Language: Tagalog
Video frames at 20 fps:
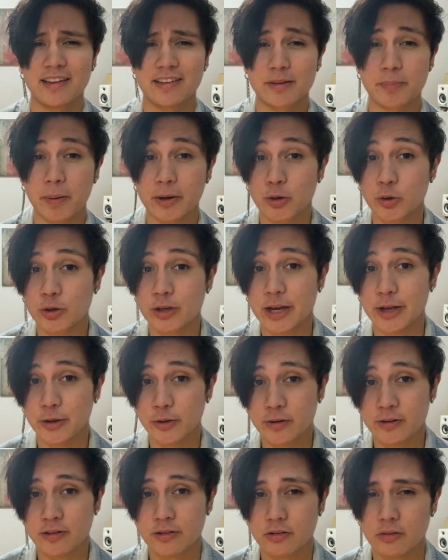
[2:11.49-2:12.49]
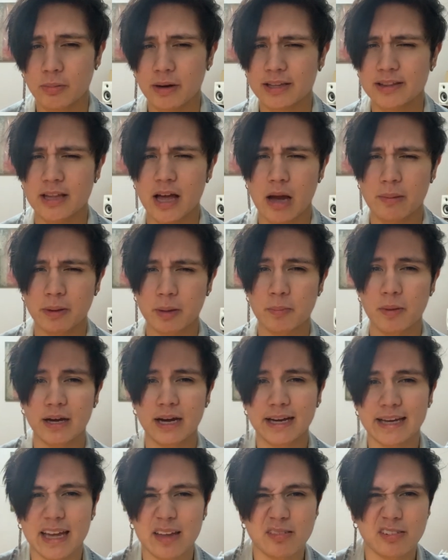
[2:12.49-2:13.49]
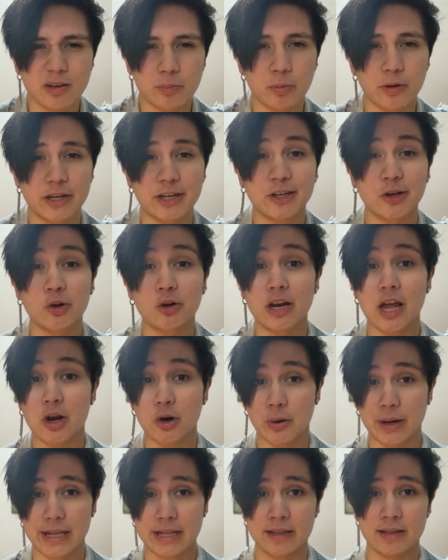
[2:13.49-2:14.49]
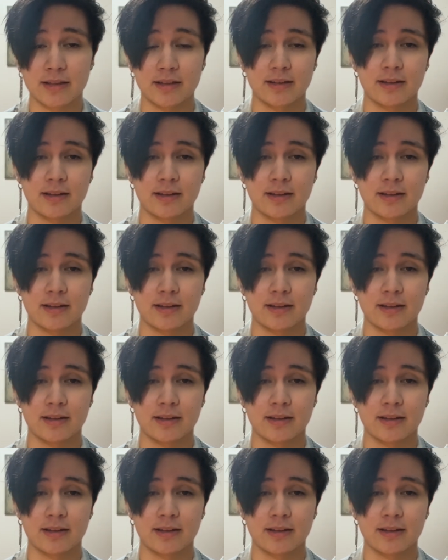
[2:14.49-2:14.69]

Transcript: Sa panahon ngayon, sobrang daming mga games na pwede niyong laruin.